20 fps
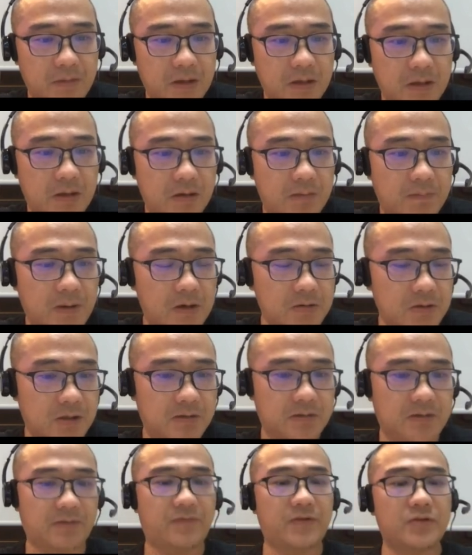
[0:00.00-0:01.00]
呃，抛
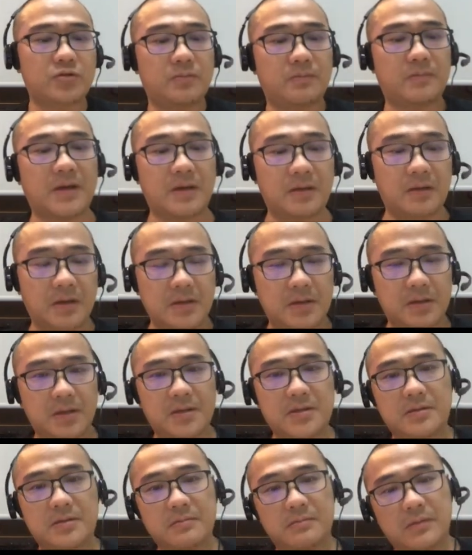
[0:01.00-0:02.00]
上它发送慢，那
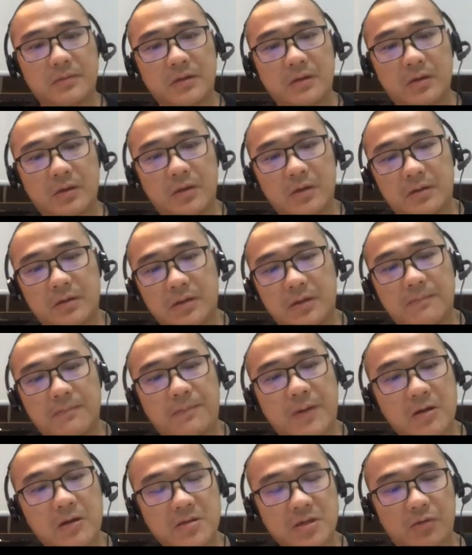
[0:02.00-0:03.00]
但
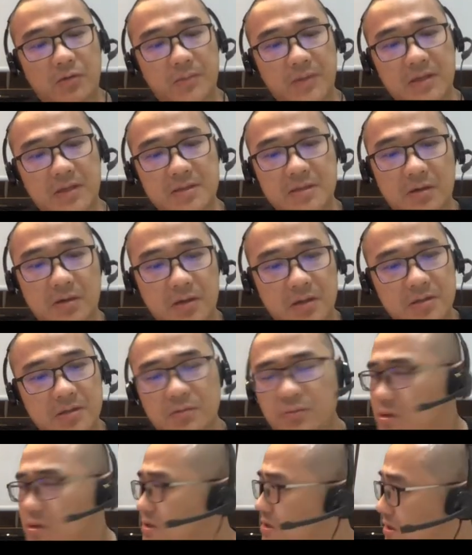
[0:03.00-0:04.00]
抛上我们当时好像是，
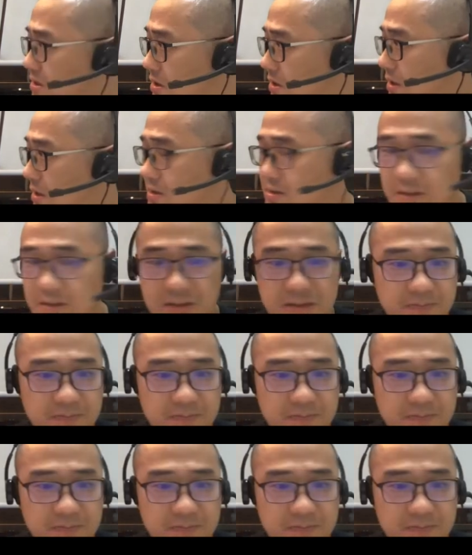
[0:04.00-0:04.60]
我记得当时是